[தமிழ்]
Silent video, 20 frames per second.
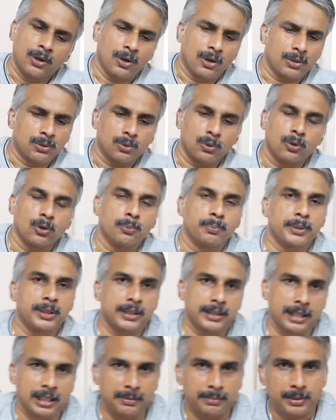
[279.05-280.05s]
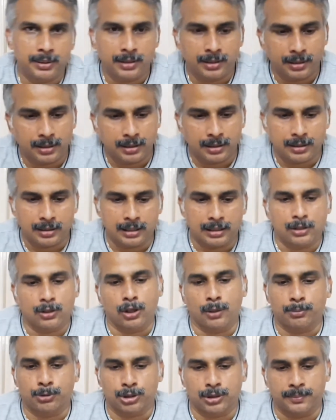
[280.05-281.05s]
ஆர் பிட் கேன் பி நதர்
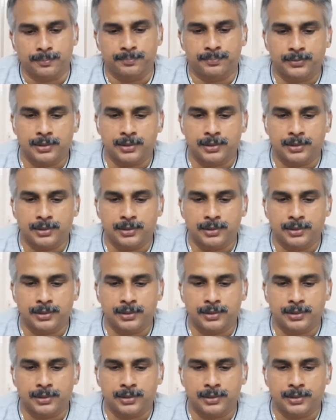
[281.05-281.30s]
ஆப்ஷன்